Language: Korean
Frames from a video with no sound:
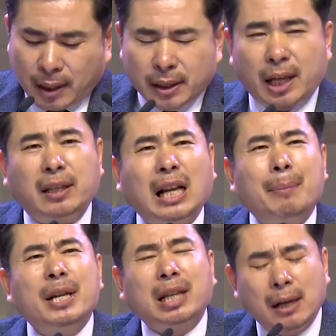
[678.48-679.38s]
새
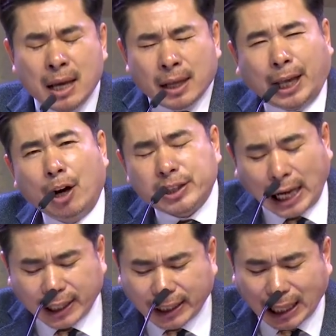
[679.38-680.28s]
사람이 사, 되어
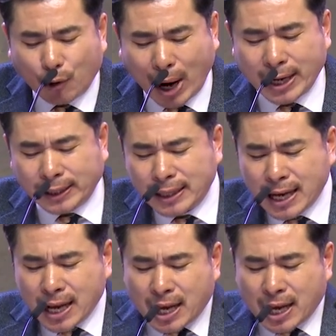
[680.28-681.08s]
살겠다고 하는